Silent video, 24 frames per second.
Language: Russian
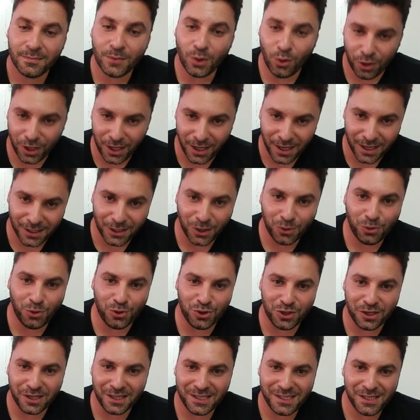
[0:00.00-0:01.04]
Окей, это
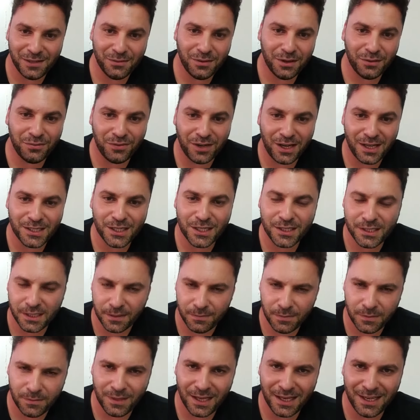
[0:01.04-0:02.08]
тоже красивая фраза,
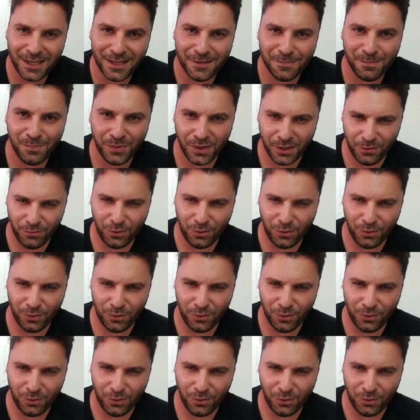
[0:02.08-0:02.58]
тем не менее,